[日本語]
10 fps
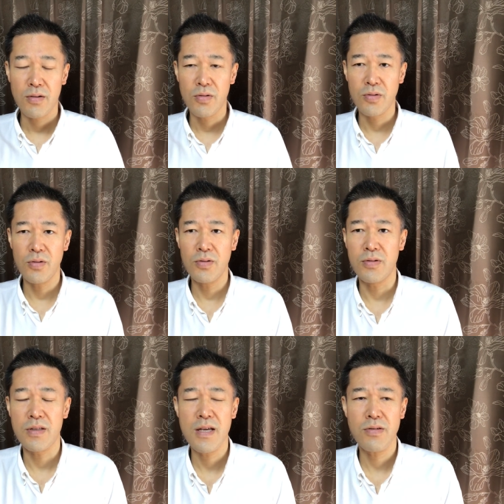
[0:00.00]
こうどんど
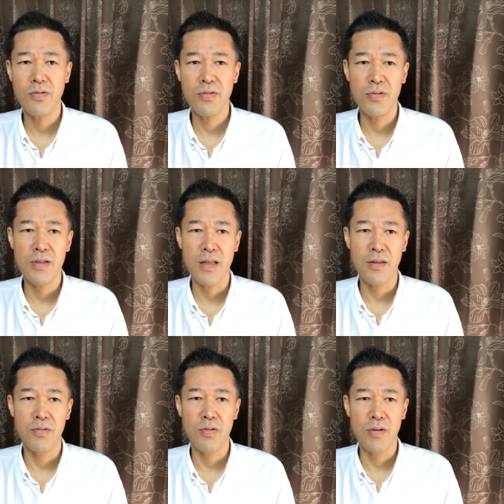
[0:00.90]
ん成長するんやっ
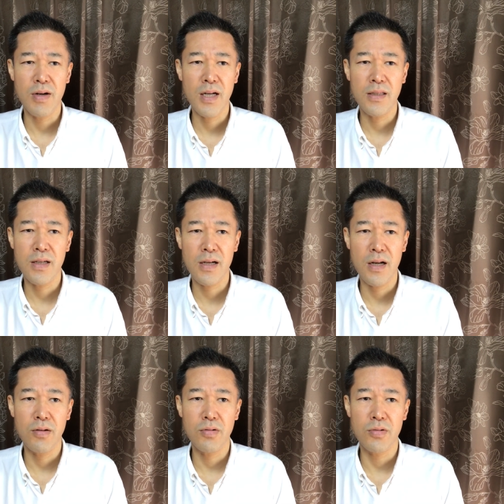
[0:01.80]
ていうのが分かってか
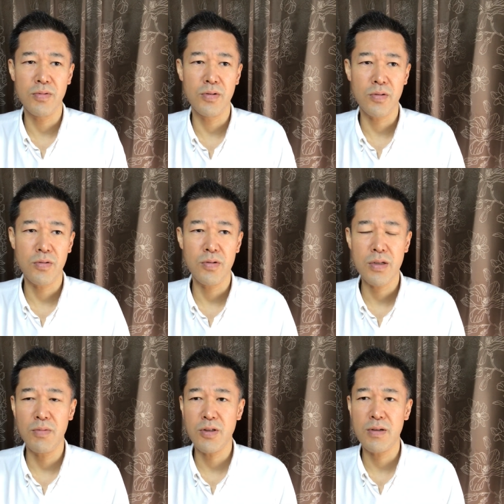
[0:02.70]
らの自分のこう
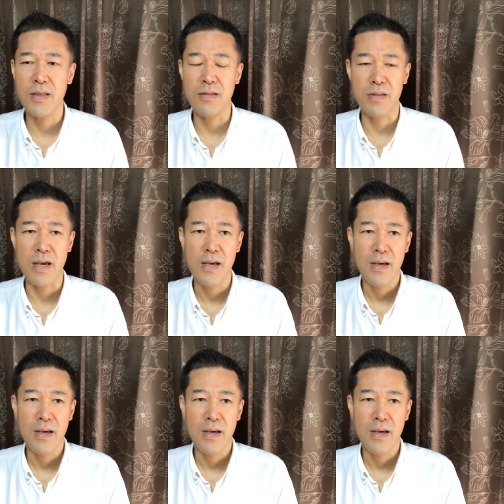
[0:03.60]
気持ちはですね